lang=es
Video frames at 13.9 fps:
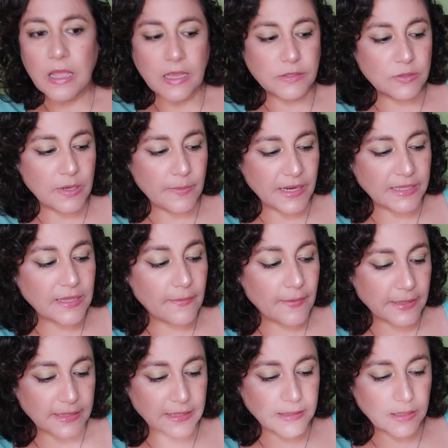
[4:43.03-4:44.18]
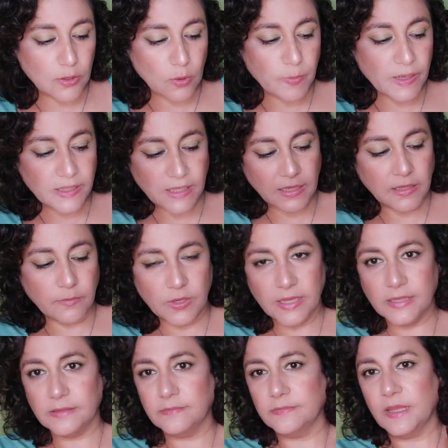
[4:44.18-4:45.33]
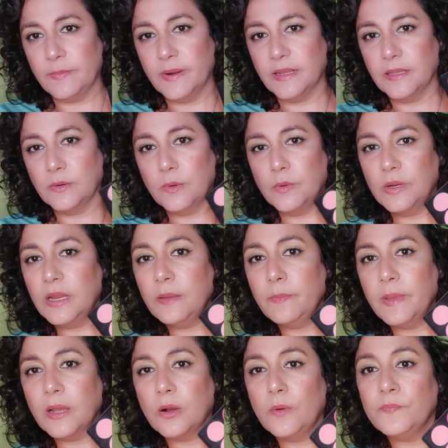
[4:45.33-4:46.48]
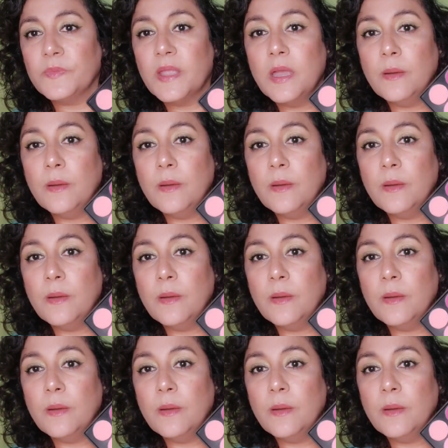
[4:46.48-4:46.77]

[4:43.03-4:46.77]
es una paleta bastante completa y voy a tapar de nuevo el espejo